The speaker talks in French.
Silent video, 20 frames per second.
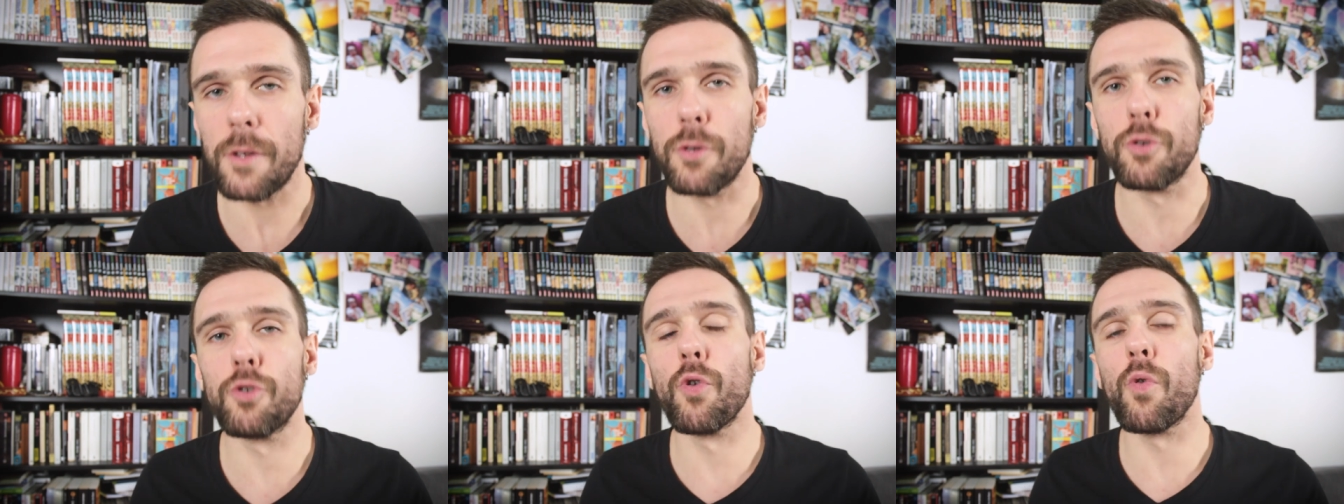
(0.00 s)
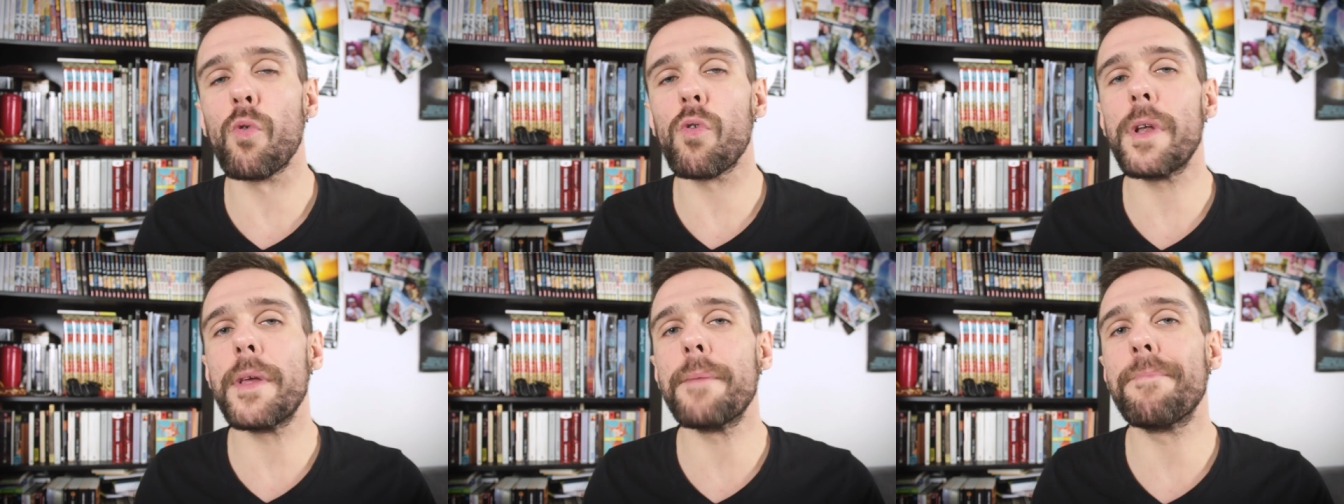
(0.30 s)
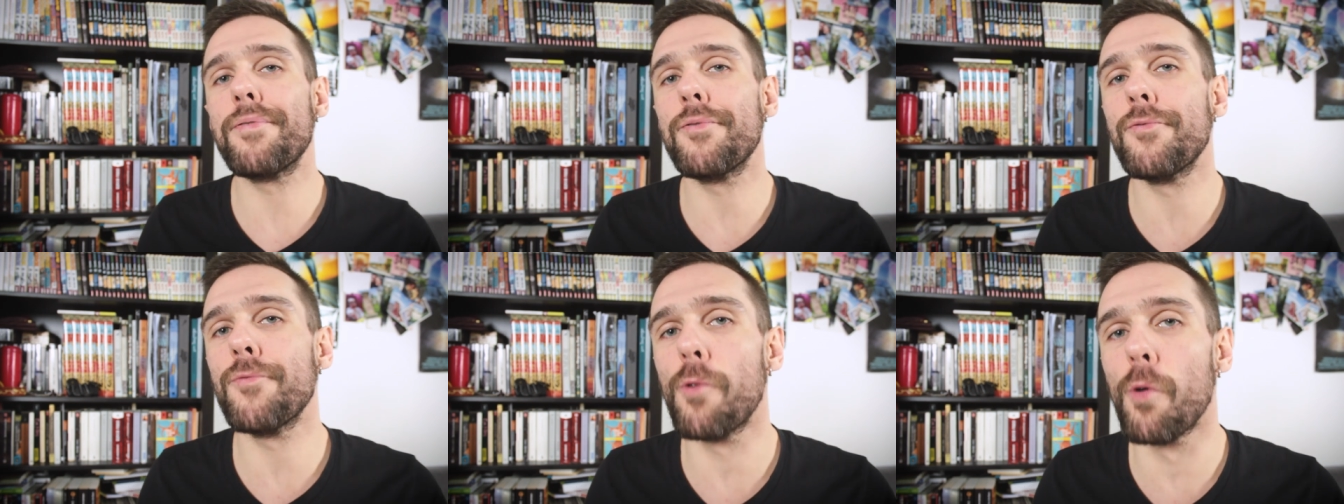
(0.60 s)
dont les
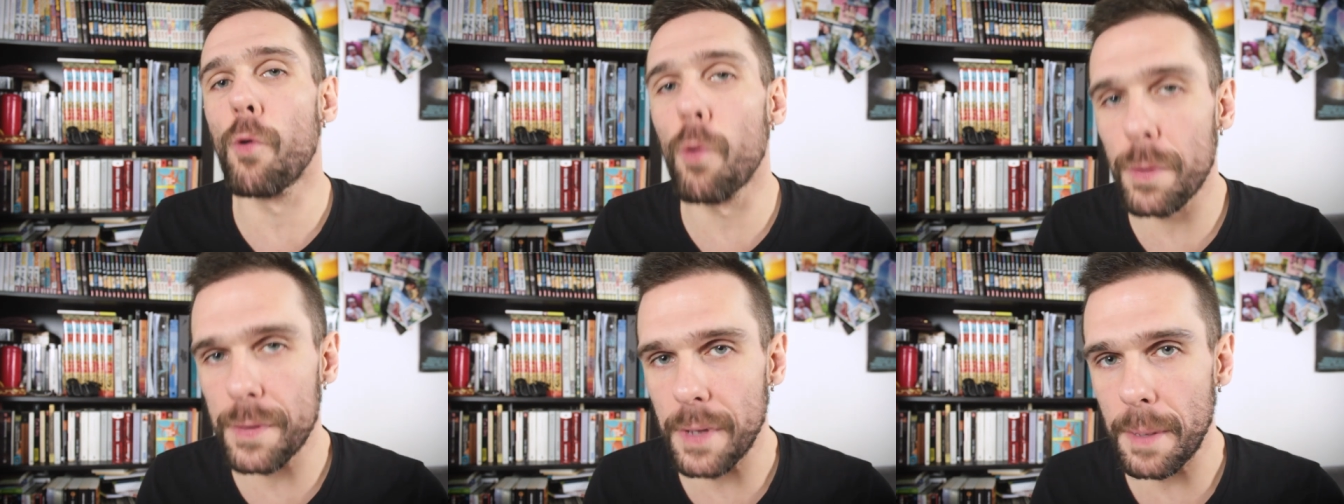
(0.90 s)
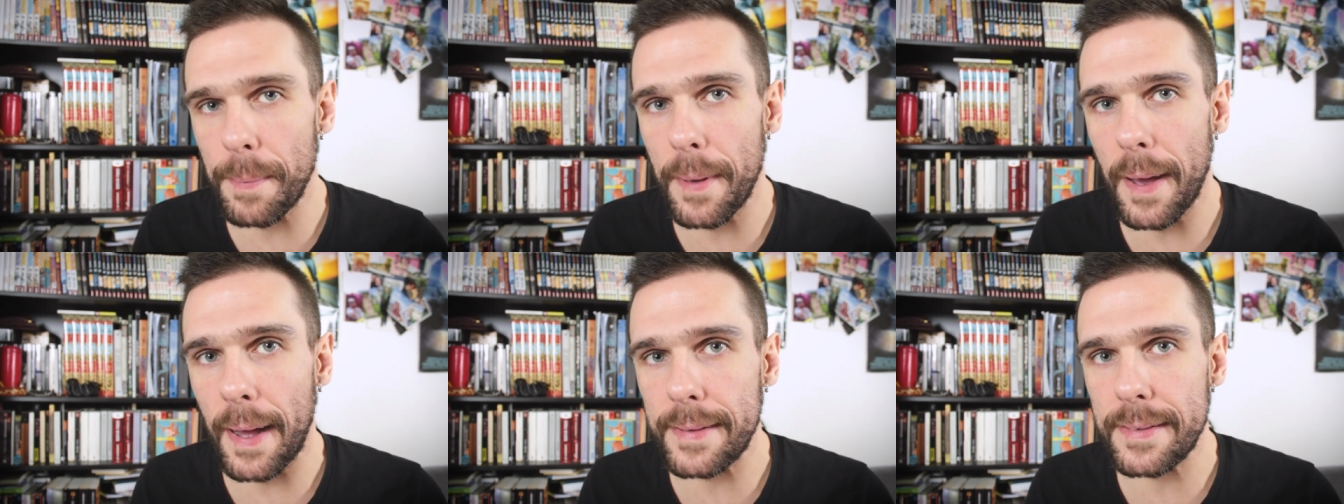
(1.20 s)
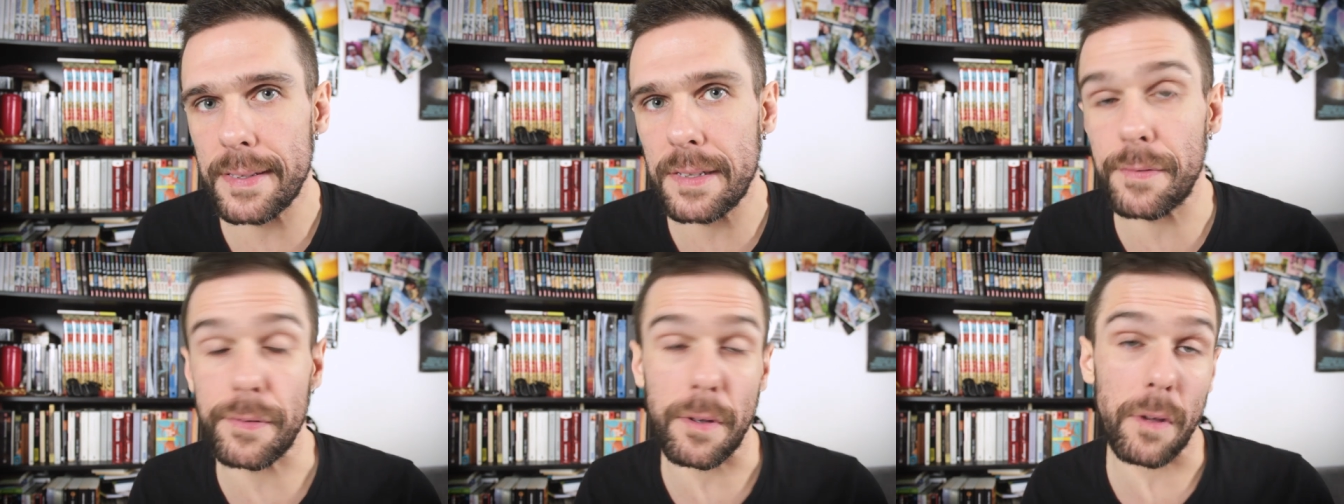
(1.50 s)
plus hauts
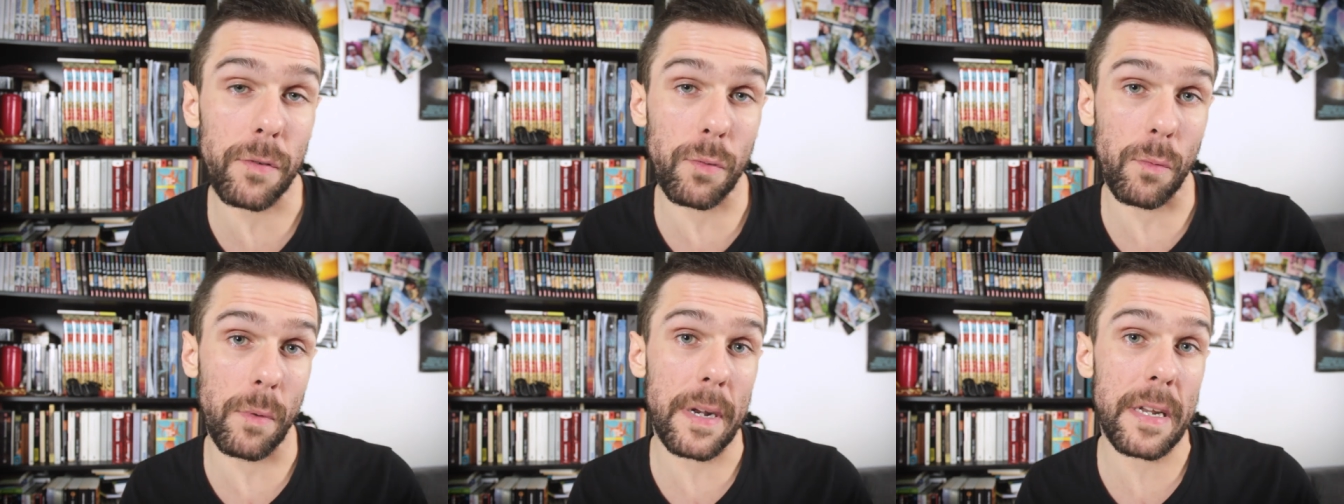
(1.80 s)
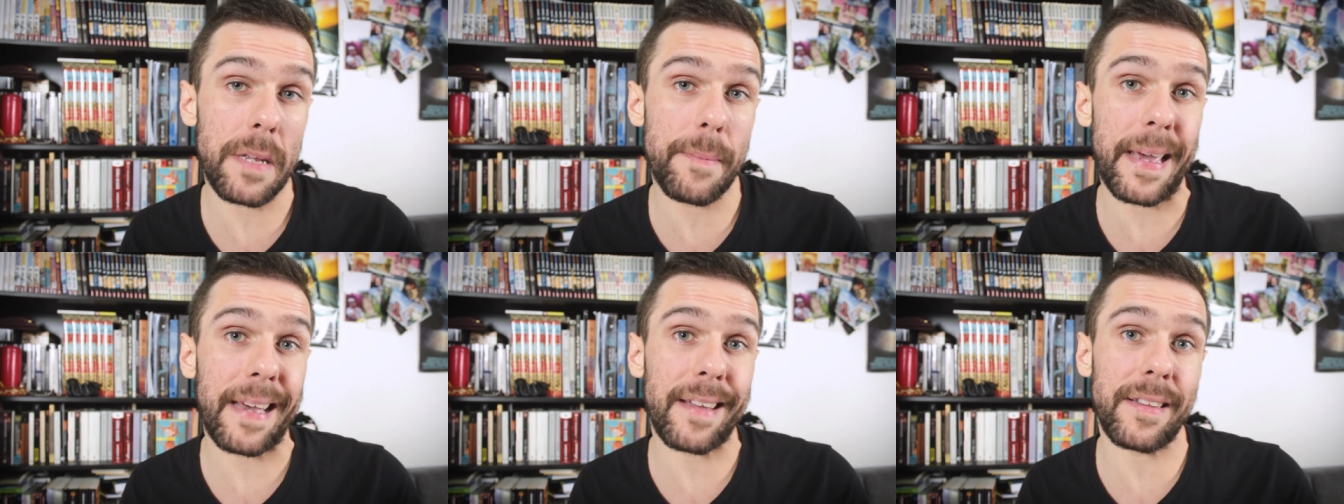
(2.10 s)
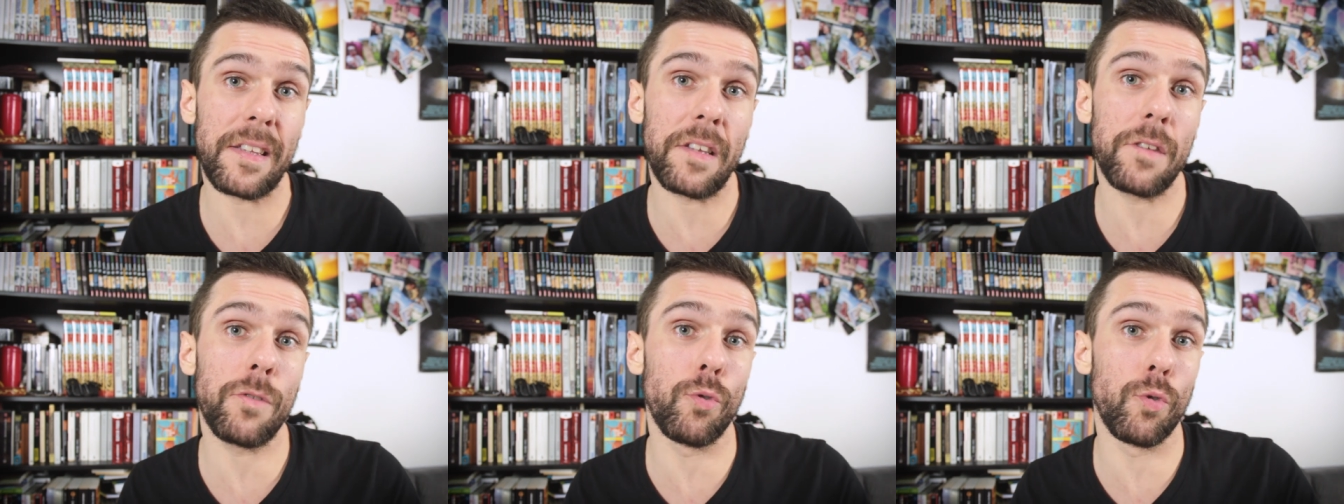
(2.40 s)
impératifs sont la
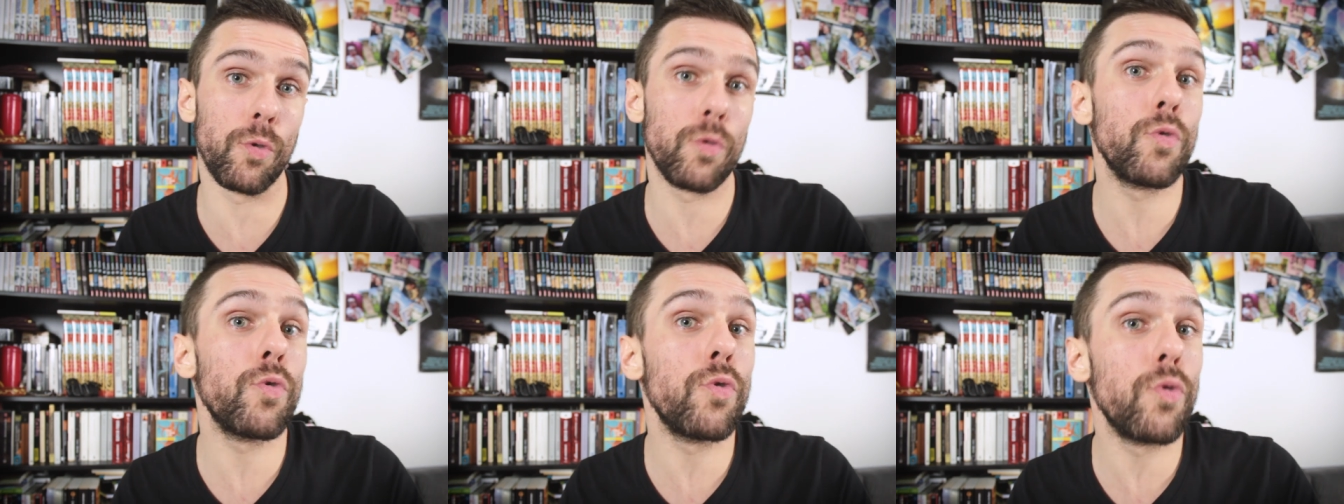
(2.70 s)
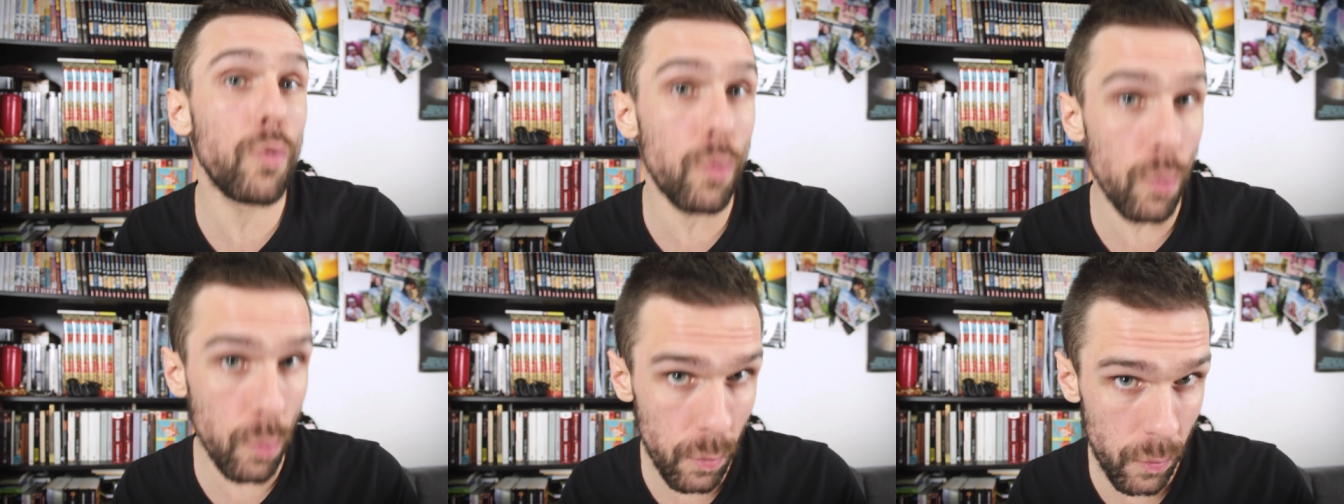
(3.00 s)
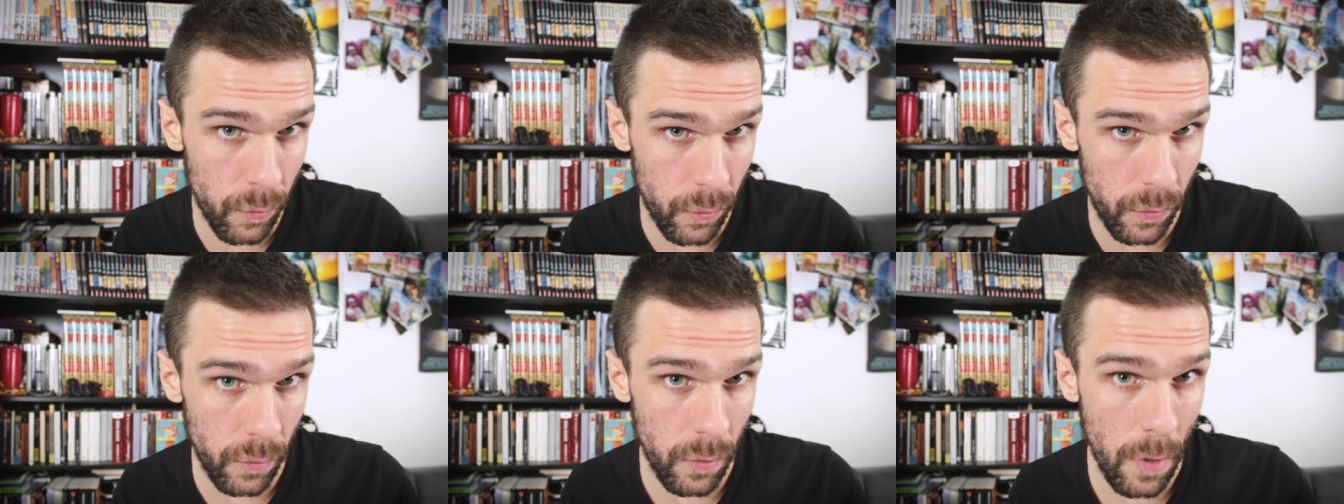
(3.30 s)
liberté de
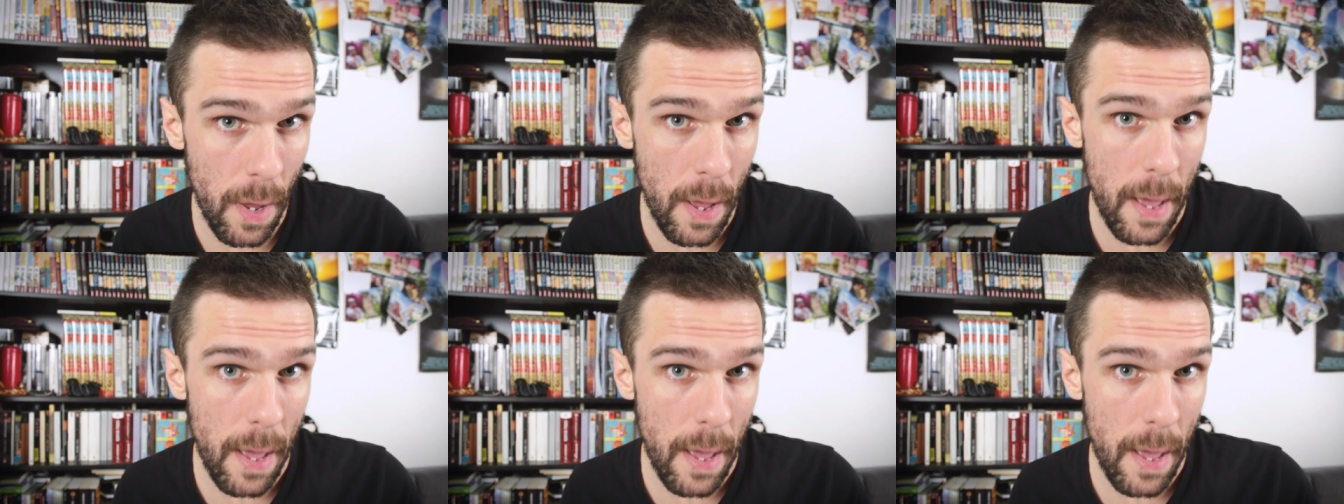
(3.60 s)
tous,